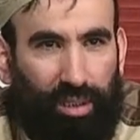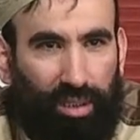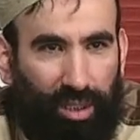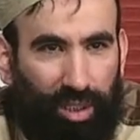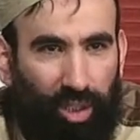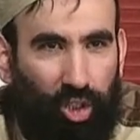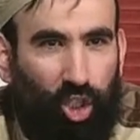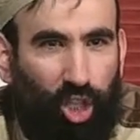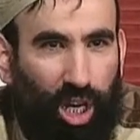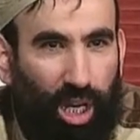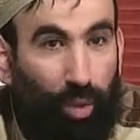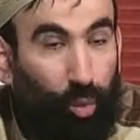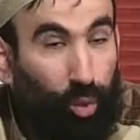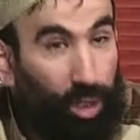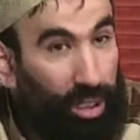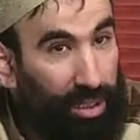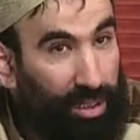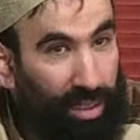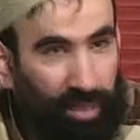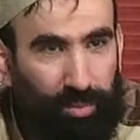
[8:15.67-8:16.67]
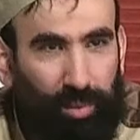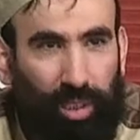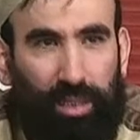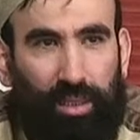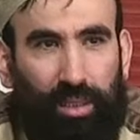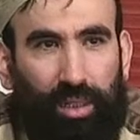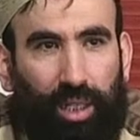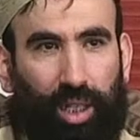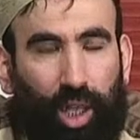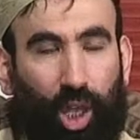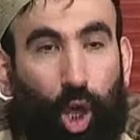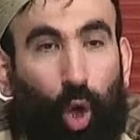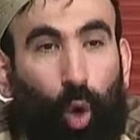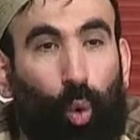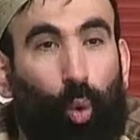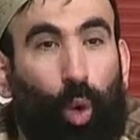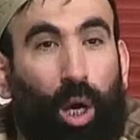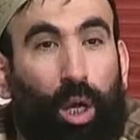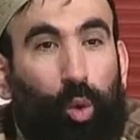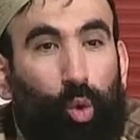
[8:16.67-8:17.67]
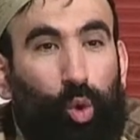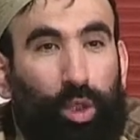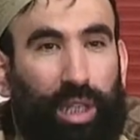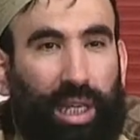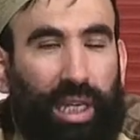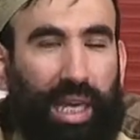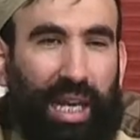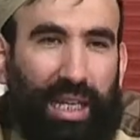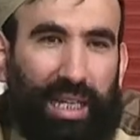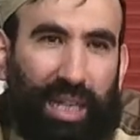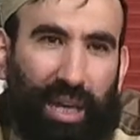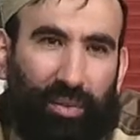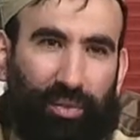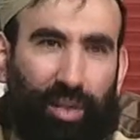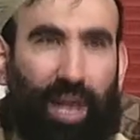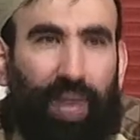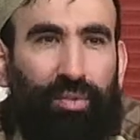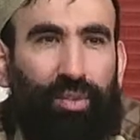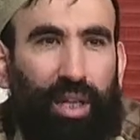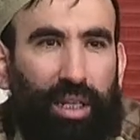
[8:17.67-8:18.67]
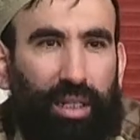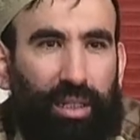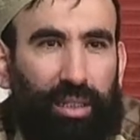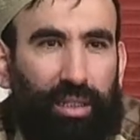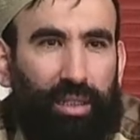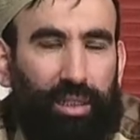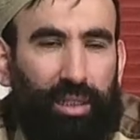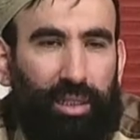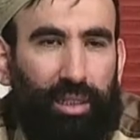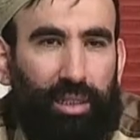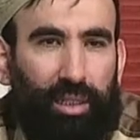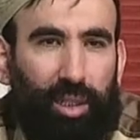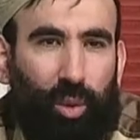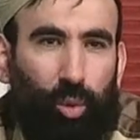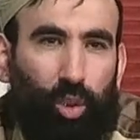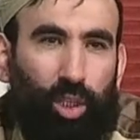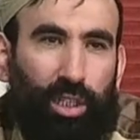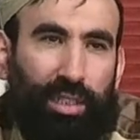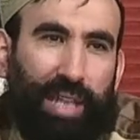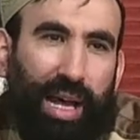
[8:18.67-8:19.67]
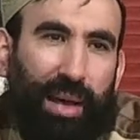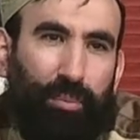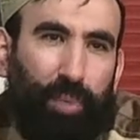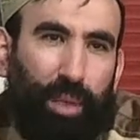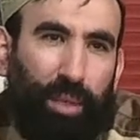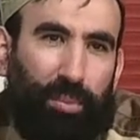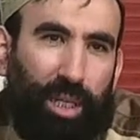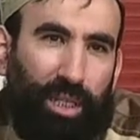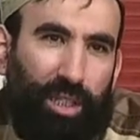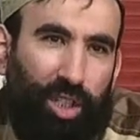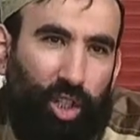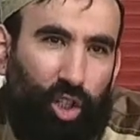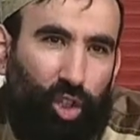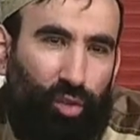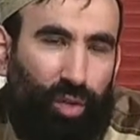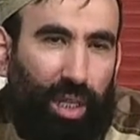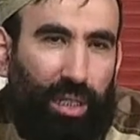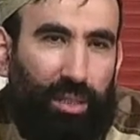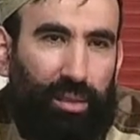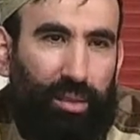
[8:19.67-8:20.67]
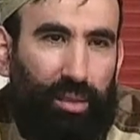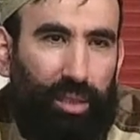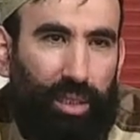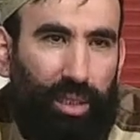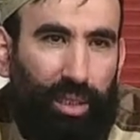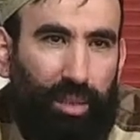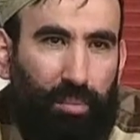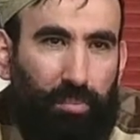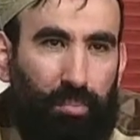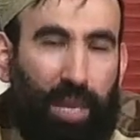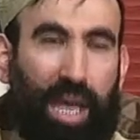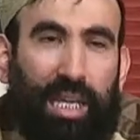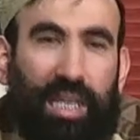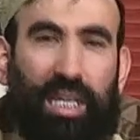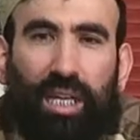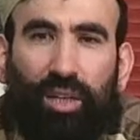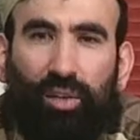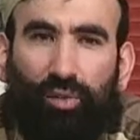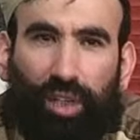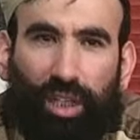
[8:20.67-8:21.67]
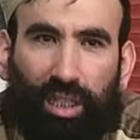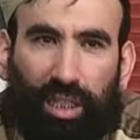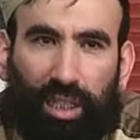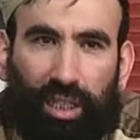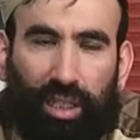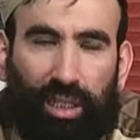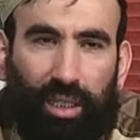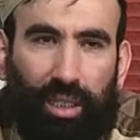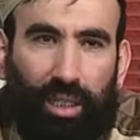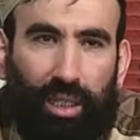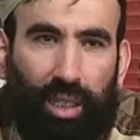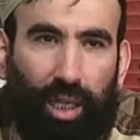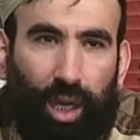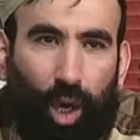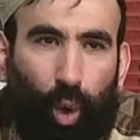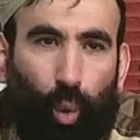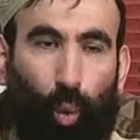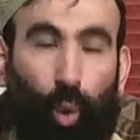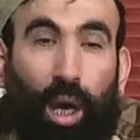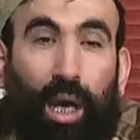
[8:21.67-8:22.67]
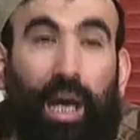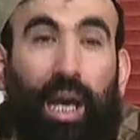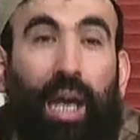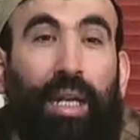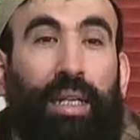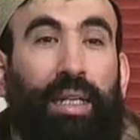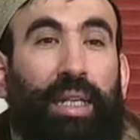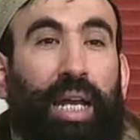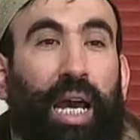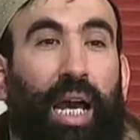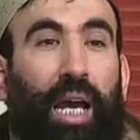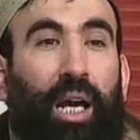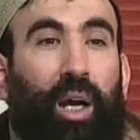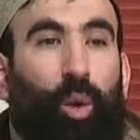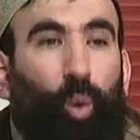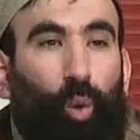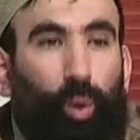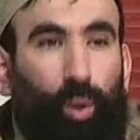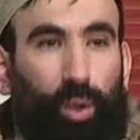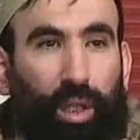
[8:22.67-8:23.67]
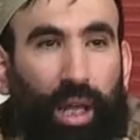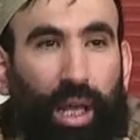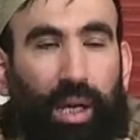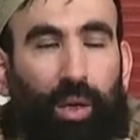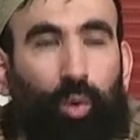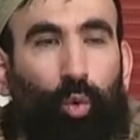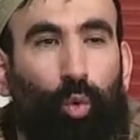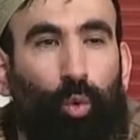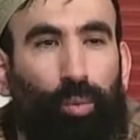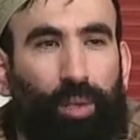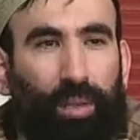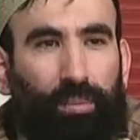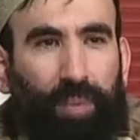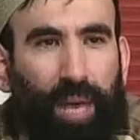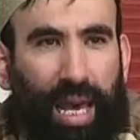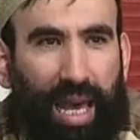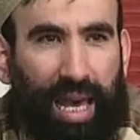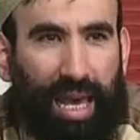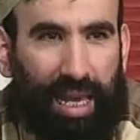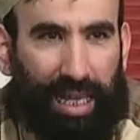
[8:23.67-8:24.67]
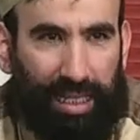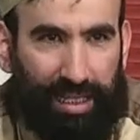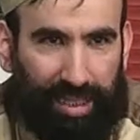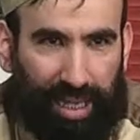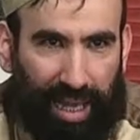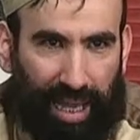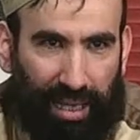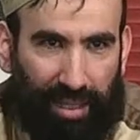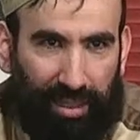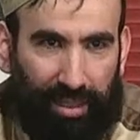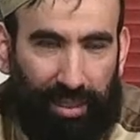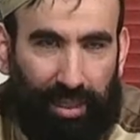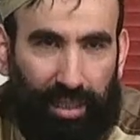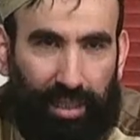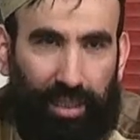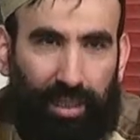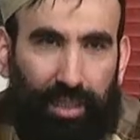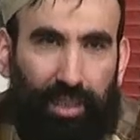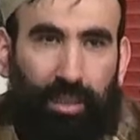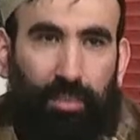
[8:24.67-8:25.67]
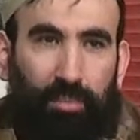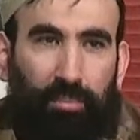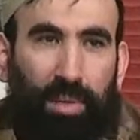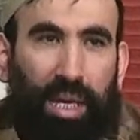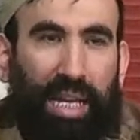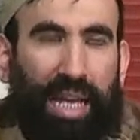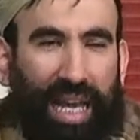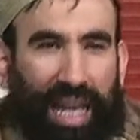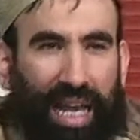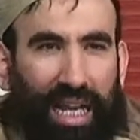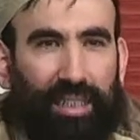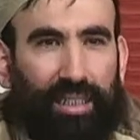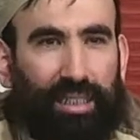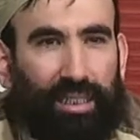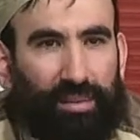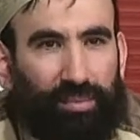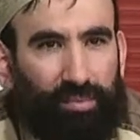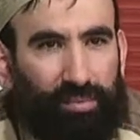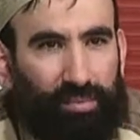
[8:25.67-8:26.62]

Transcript: ينجح ونيسر من ورزق كفافا يخشى صعب بمين تشفن ما يكفيه وقنعه الله بما آتاه مرغاك